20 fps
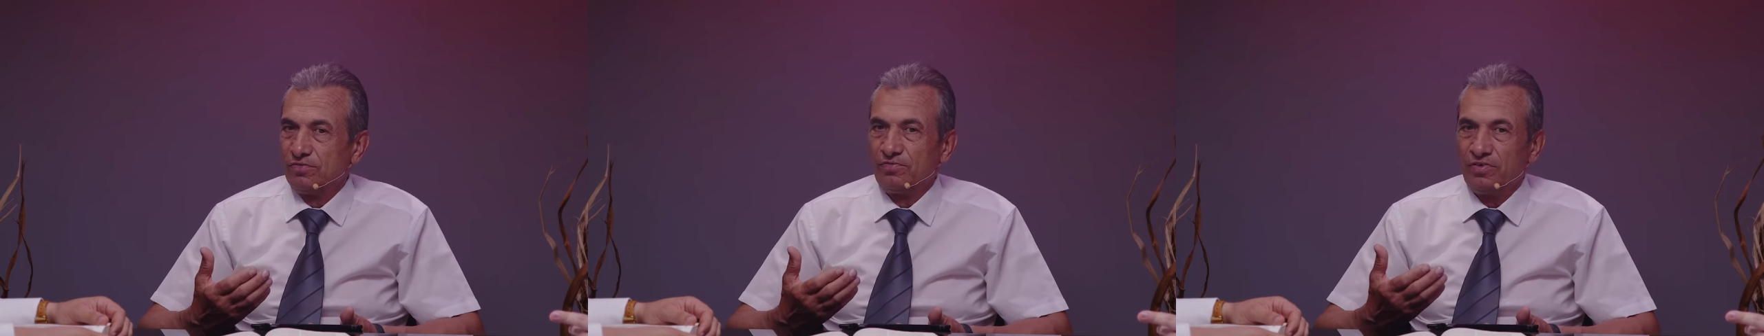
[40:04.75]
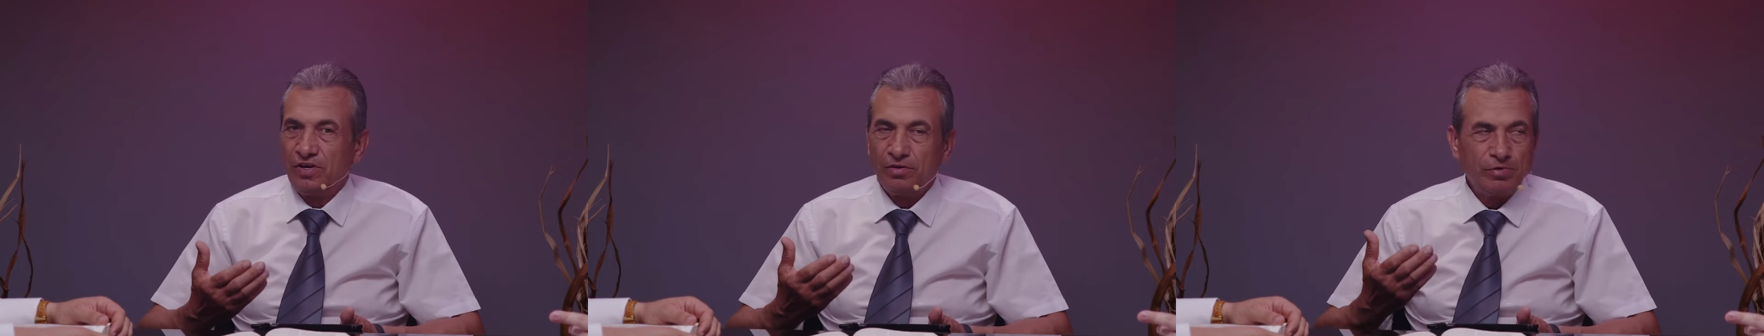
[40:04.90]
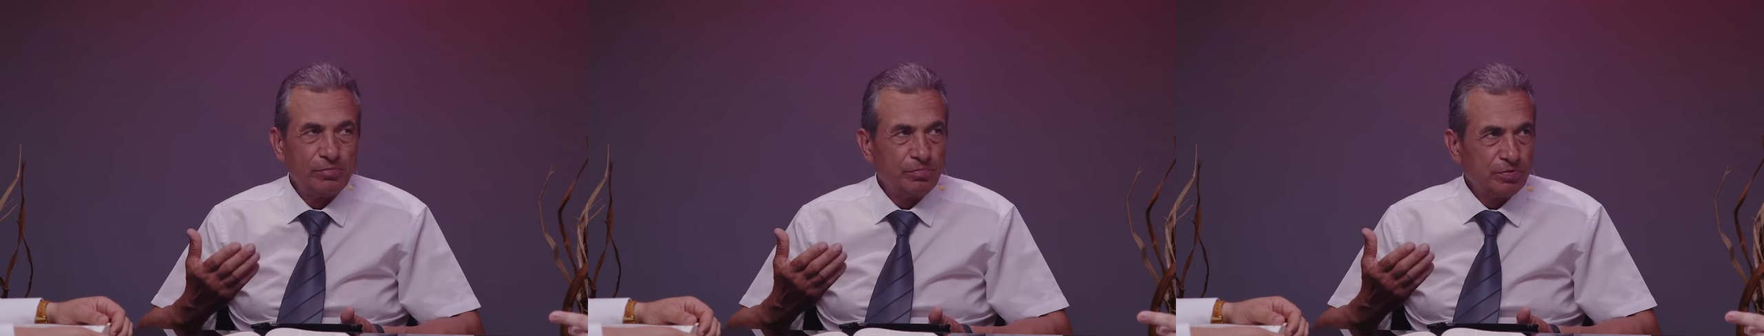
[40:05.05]

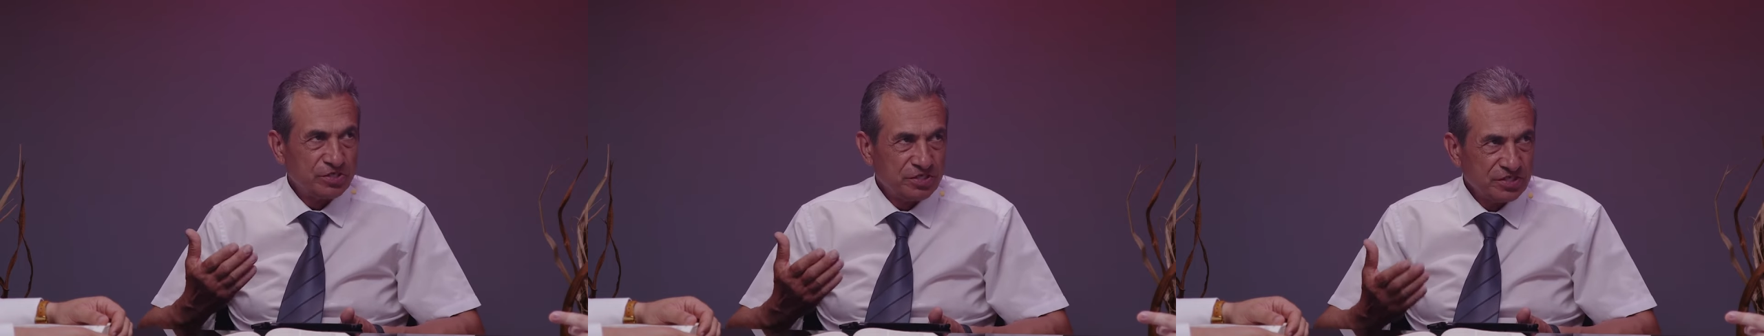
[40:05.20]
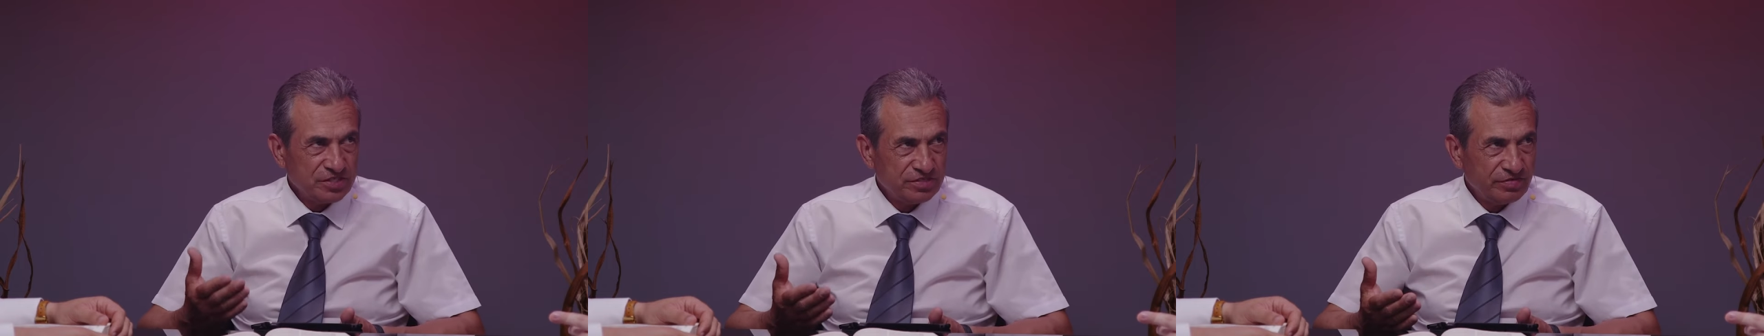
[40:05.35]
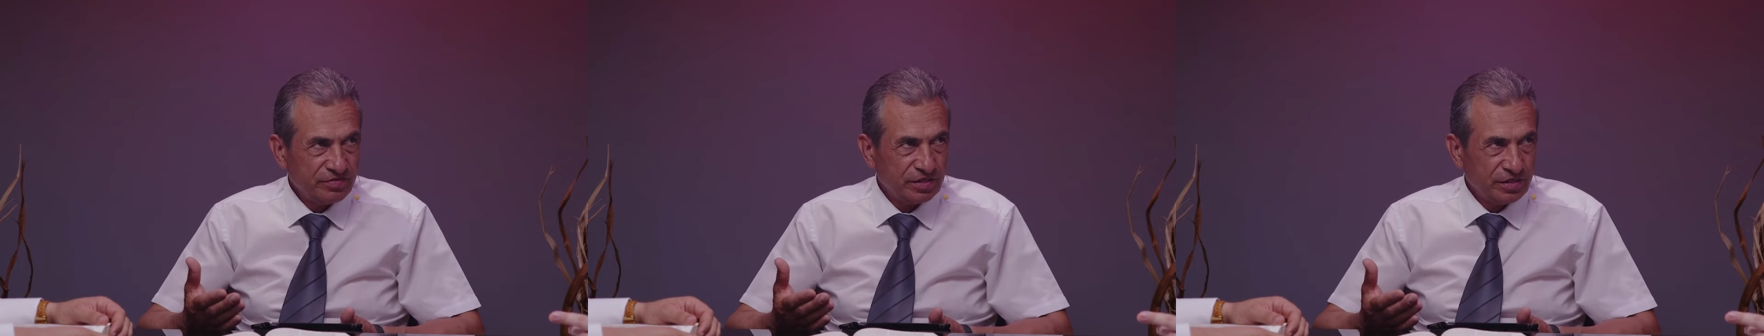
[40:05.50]
время
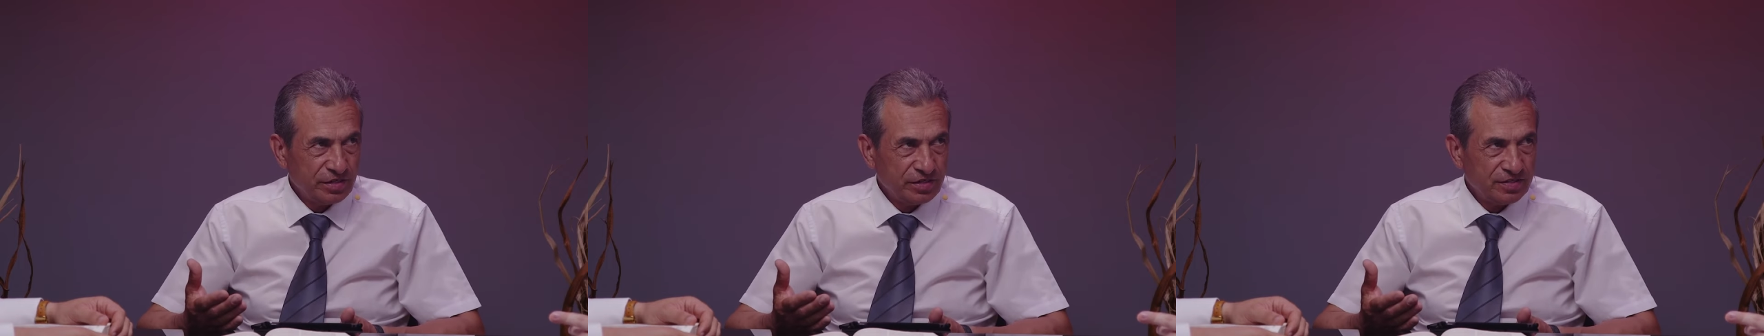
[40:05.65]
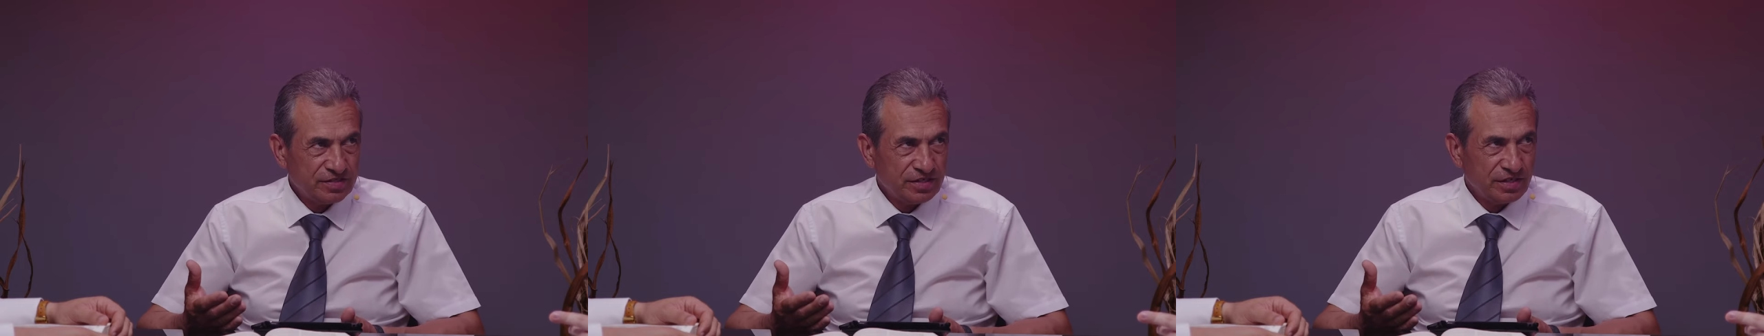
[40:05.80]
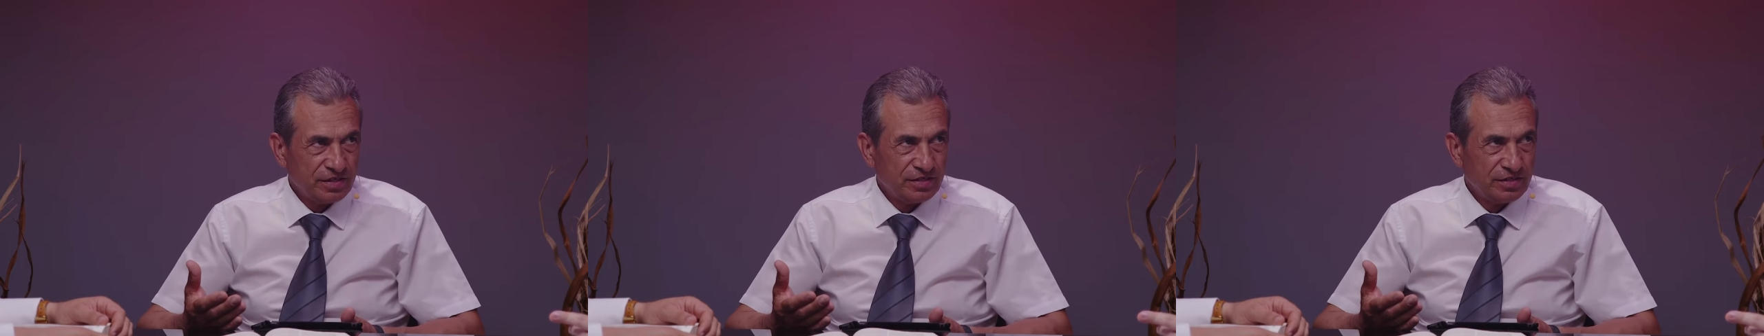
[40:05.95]
пришествия
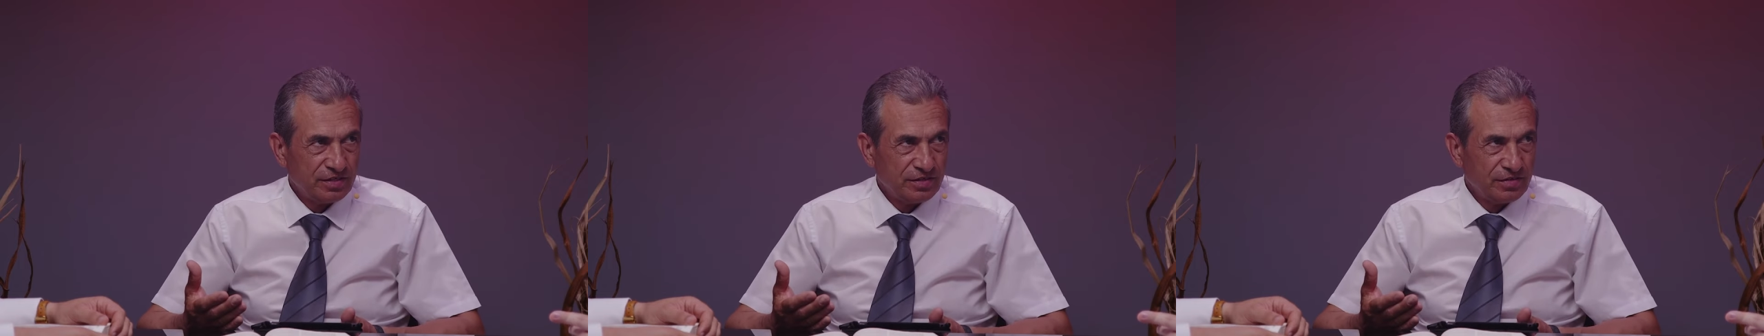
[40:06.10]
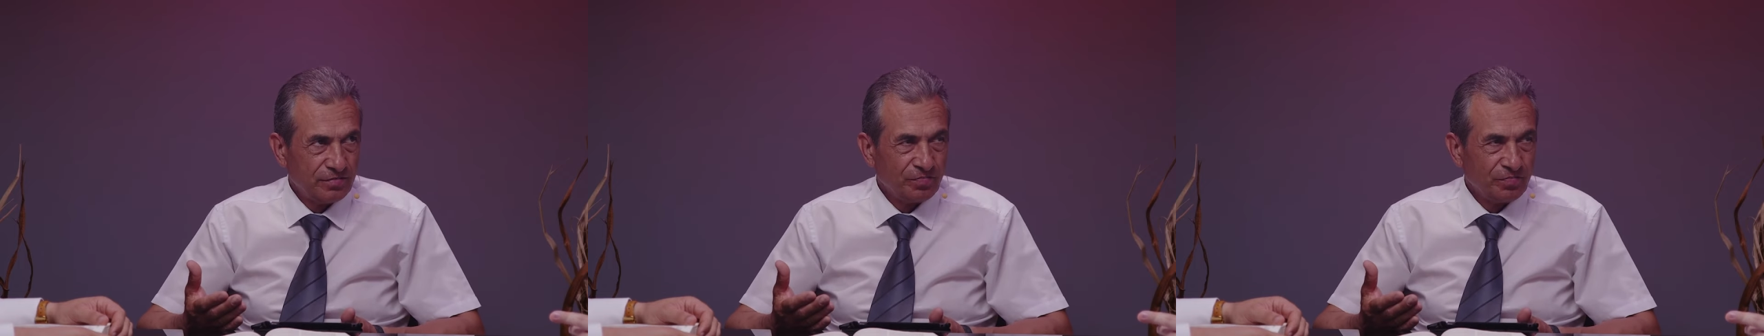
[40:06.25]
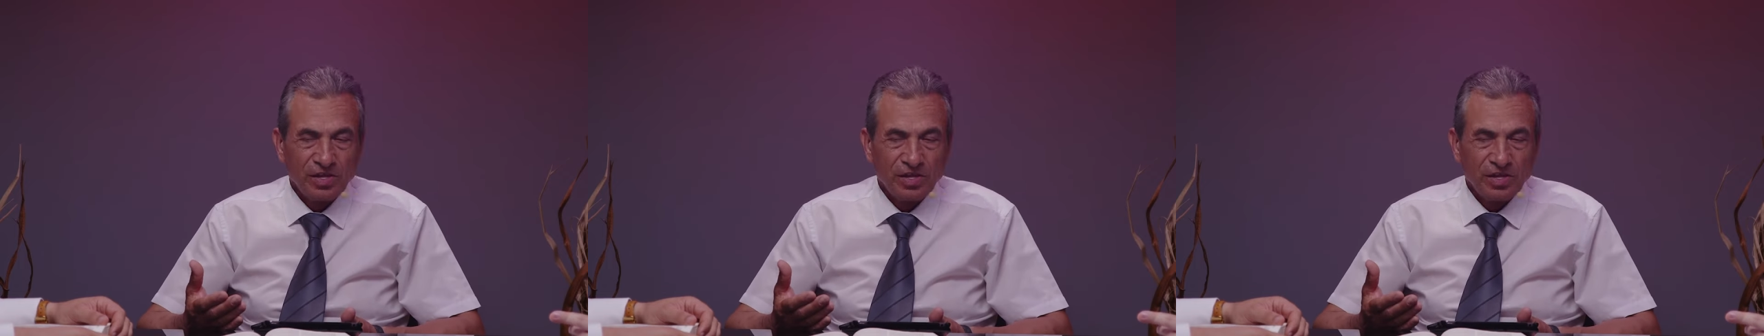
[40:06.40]
Христа.